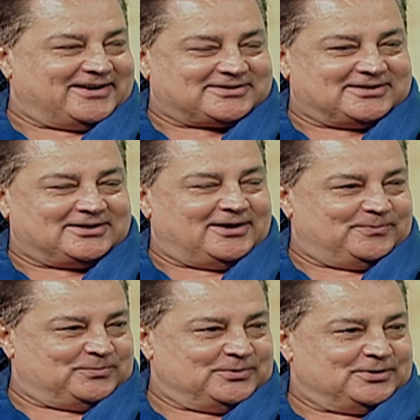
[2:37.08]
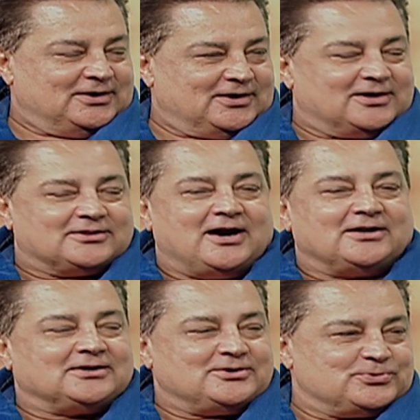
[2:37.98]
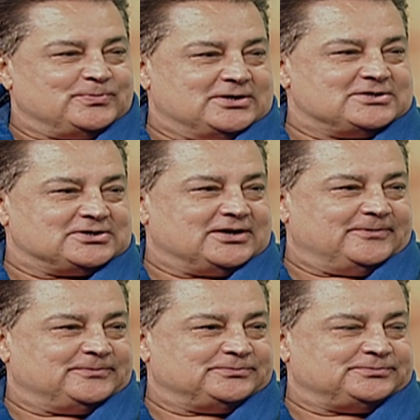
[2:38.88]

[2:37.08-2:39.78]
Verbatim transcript: कैरेक्टर था किरदार था जो मैंने जिया